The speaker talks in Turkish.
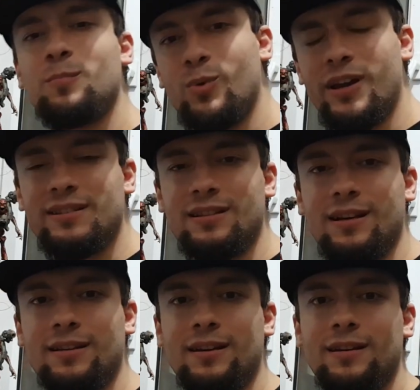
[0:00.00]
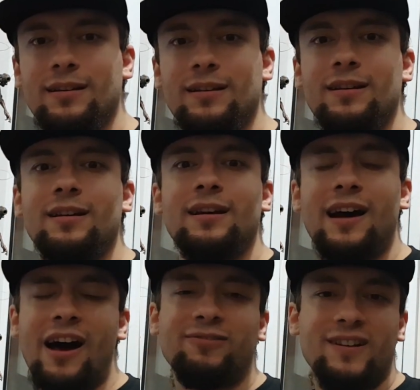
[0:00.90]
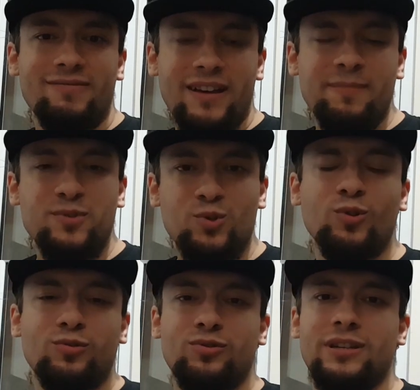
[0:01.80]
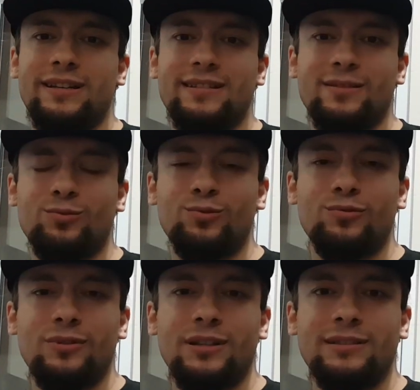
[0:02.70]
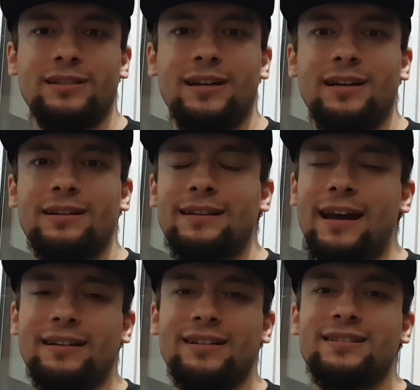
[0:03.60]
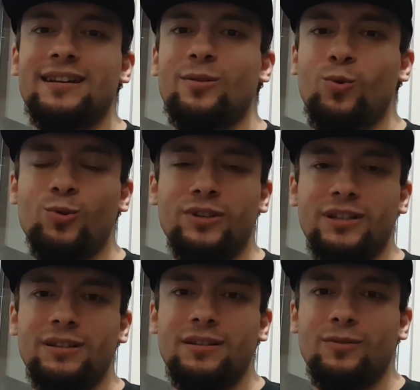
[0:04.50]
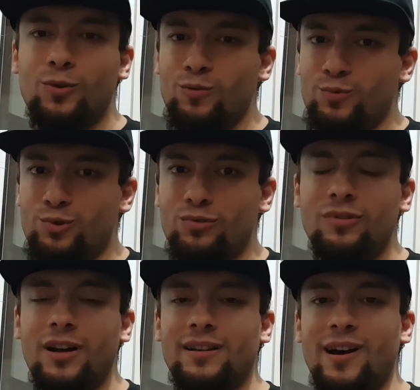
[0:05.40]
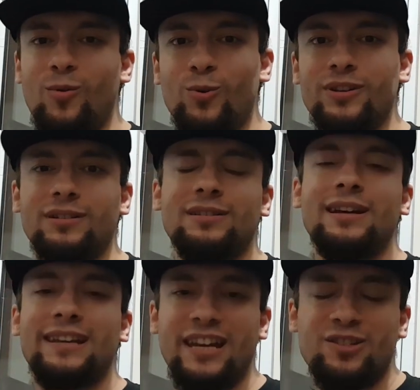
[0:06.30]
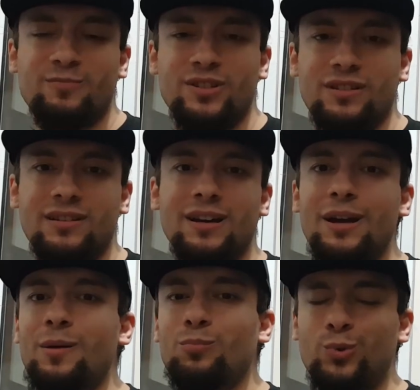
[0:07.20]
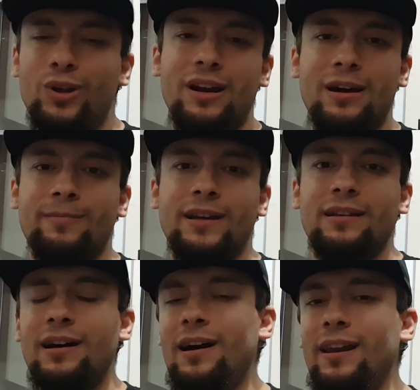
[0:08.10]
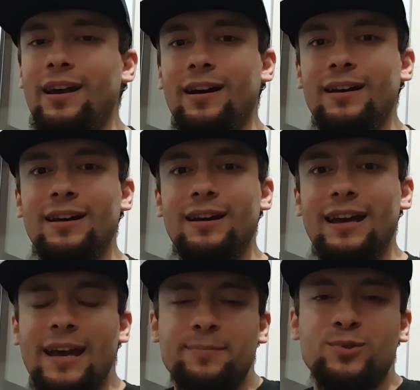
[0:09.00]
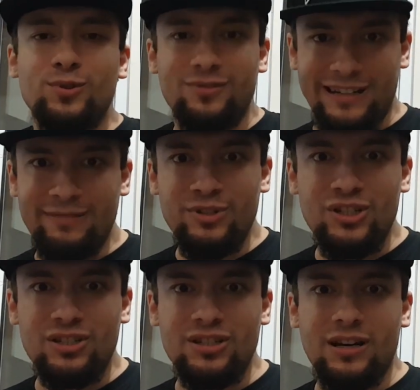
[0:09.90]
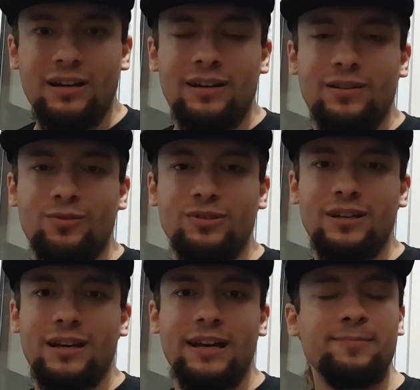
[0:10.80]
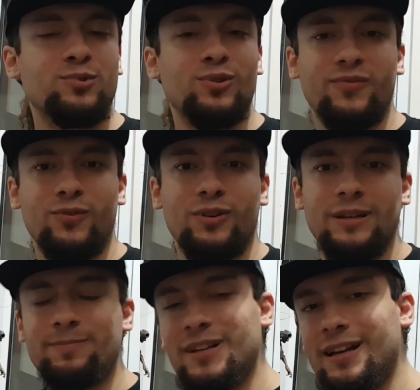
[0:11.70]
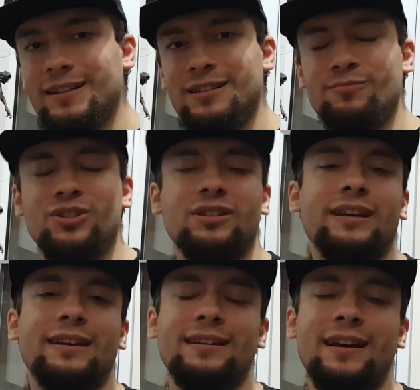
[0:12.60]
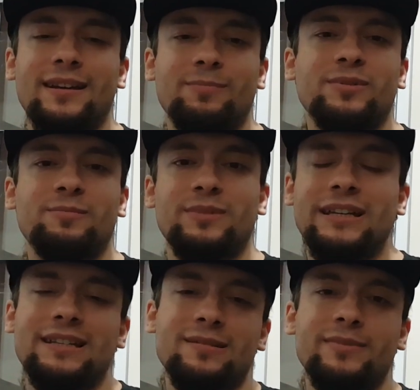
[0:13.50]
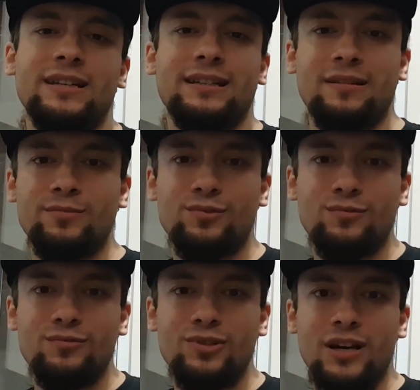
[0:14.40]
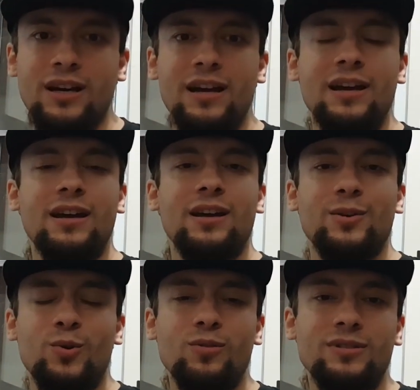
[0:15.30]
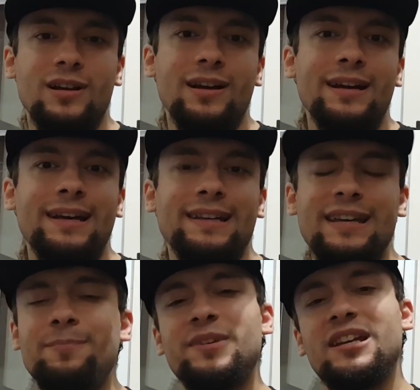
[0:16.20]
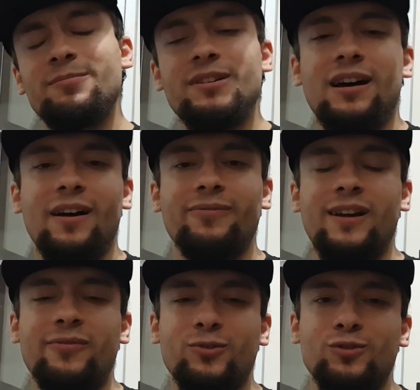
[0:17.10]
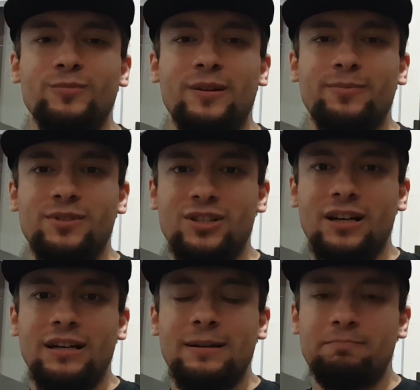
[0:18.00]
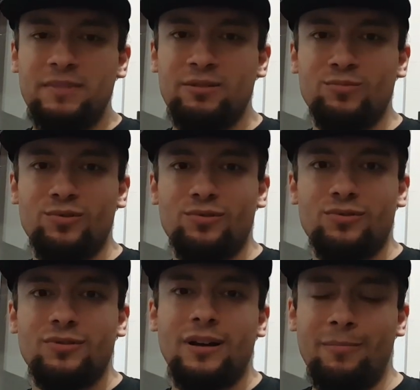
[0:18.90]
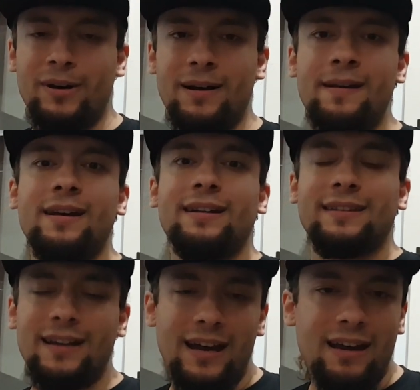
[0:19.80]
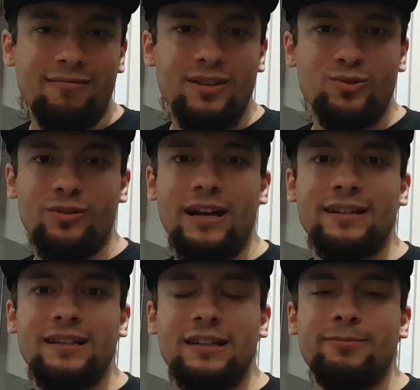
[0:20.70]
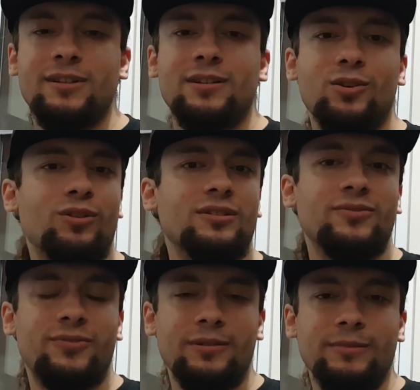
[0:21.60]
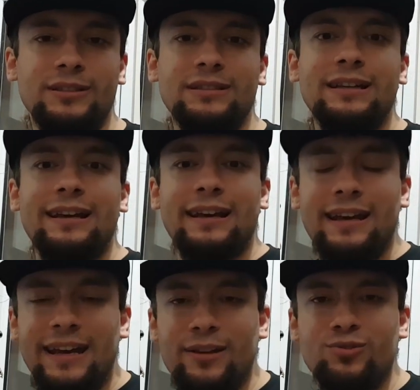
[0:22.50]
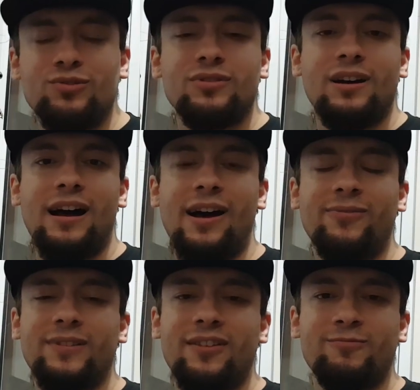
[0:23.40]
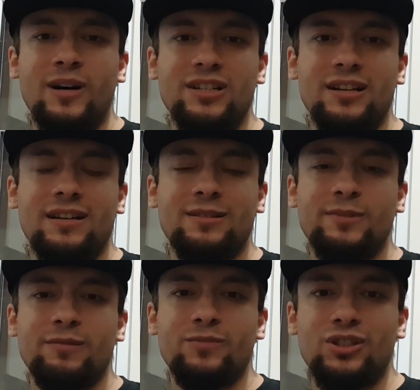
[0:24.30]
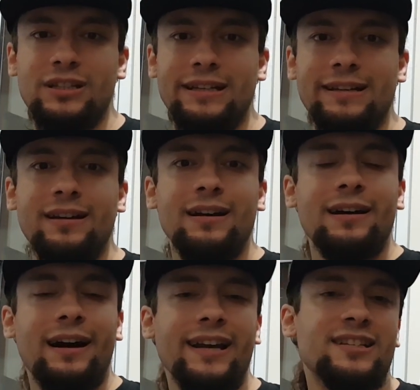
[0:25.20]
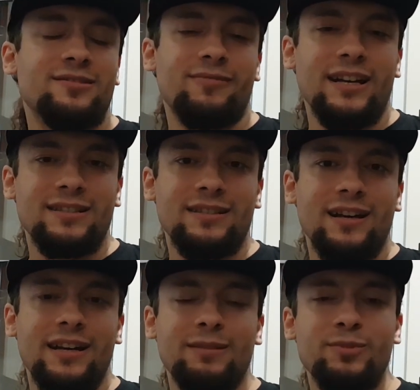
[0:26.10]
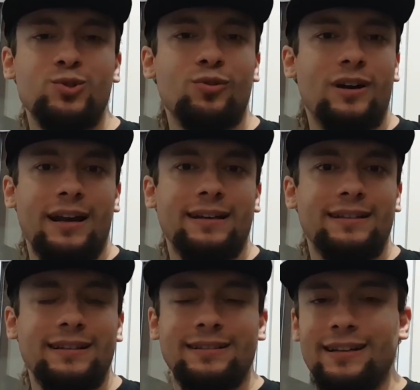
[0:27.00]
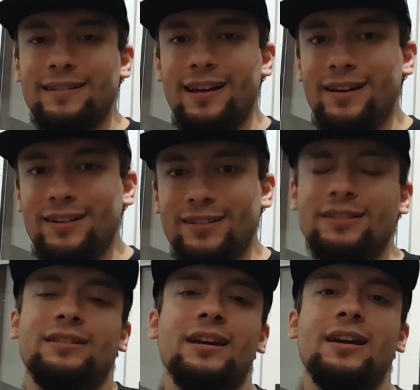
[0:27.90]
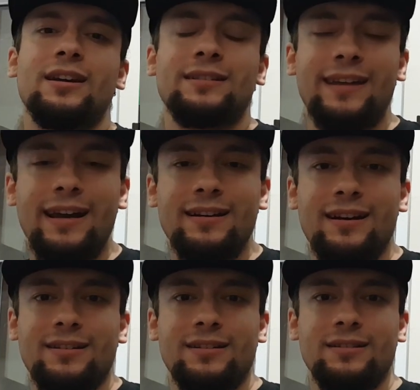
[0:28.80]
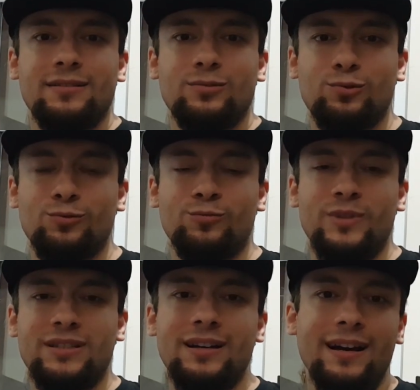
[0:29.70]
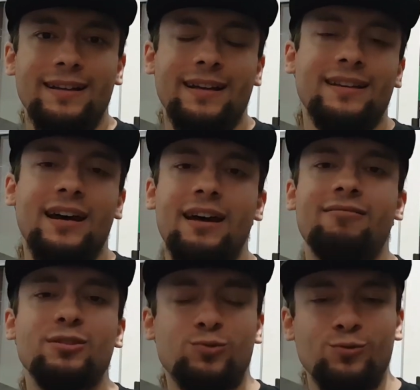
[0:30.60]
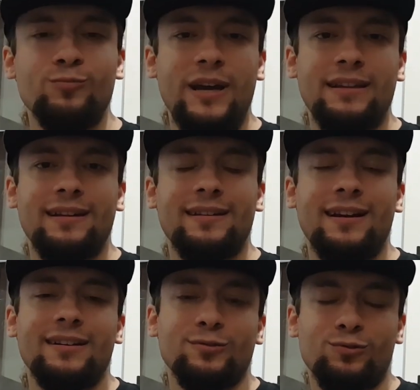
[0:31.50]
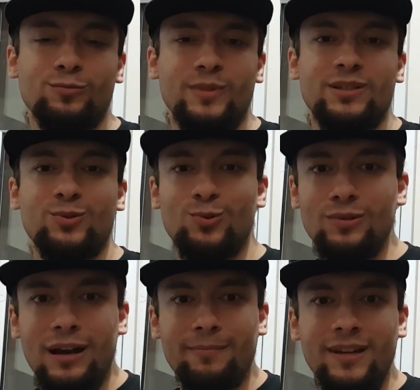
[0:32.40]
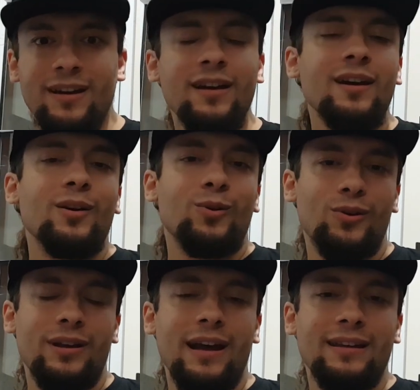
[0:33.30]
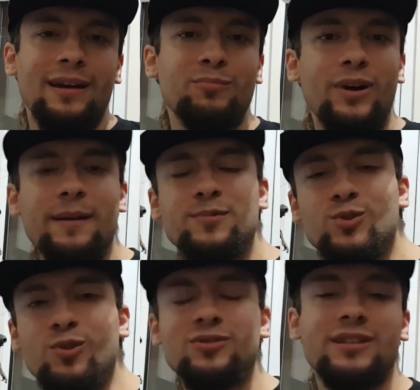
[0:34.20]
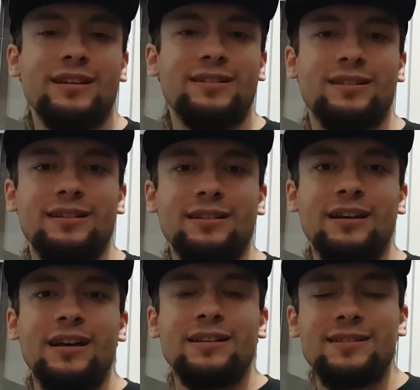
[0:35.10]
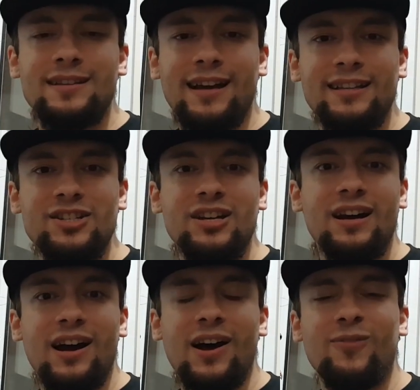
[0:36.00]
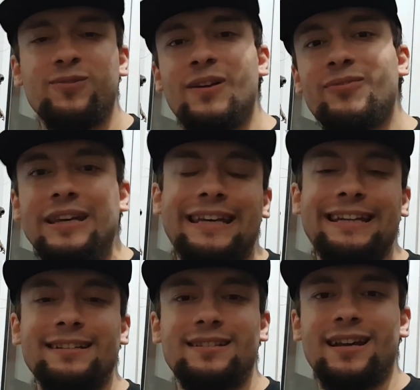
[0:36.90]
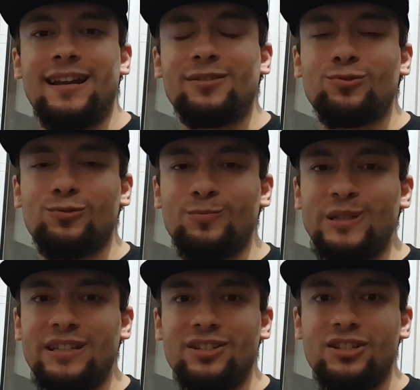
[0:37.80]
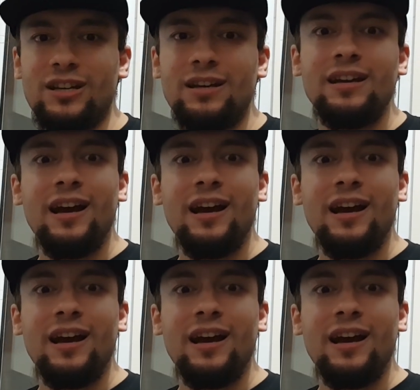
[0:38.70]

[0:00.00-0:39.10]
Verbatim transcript: Bu esnada Half-Life Episode serisi duyurulanı da neredeyse 10 yıl olmuştu. Hatta 10 yıl da geçmişti. Buna rağmen hala Episode 3 mi çıkacak yoksa Episode 4 iptal edilmişti. Yeniden yapılıp ikisi birlikte mi sunulacak? Yoksa yepyeni bir Half-Life oyunu mu yapılacak bilmiyoruz. Ama daha evvel söylendiği gibi Gordon Freeman'ın henüz Half-Life macerası bitmiş değil. Alex Vance dahil birçok karakterin detaylarının tekrar sunulması hatta daha evvel sunulmayan detayların sunulması gündemde. Öte yandan bu Episode serisinin sadece Half-Life 2'nin senaryosunu bitireceği,